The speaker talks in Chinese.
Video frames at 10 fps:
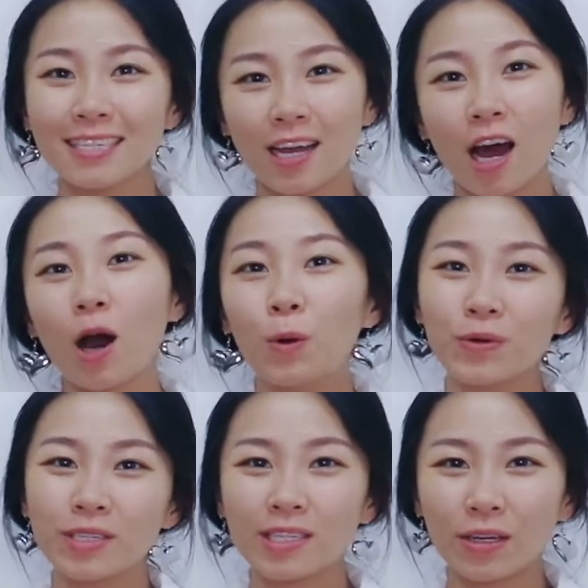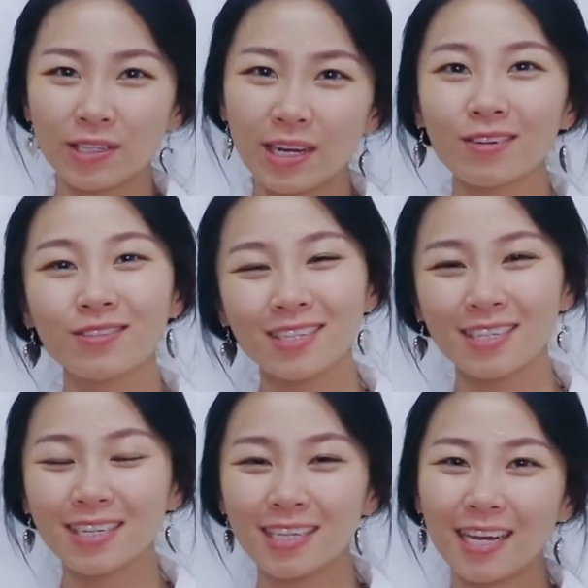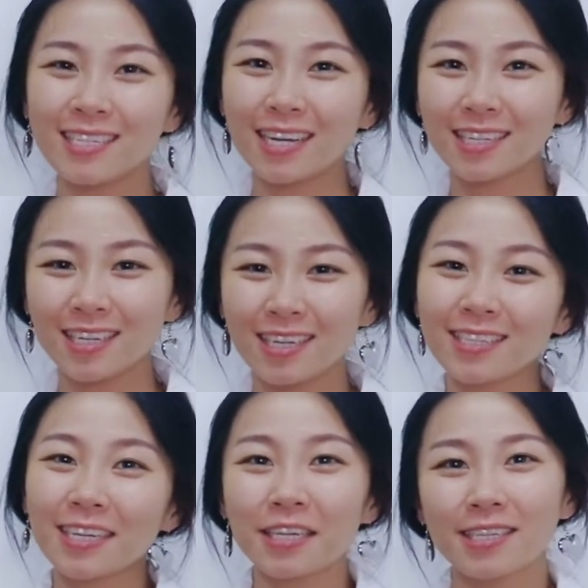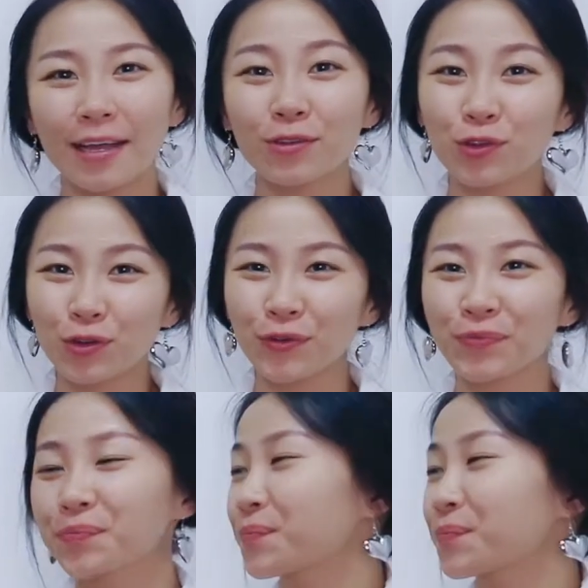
大家好，我是潇潇，今天给大家讲解象棋残局。